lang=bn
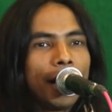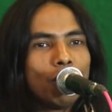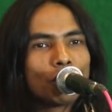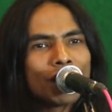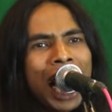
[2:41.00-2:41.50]
এই
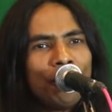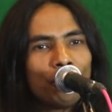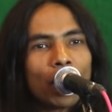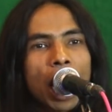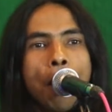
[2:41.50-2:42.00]
লোকজন
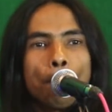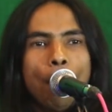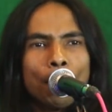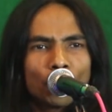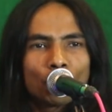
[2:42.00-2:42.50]

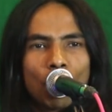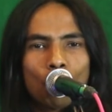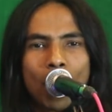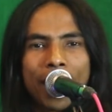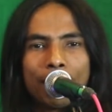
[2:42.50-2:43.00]
পবিত্র
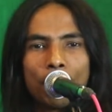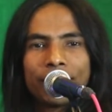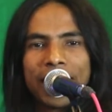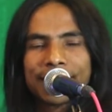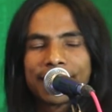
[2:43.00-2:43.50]
কোরআনের
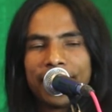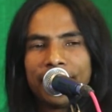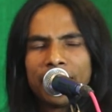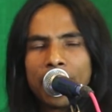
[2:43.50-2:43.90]
মধ্যে আছেন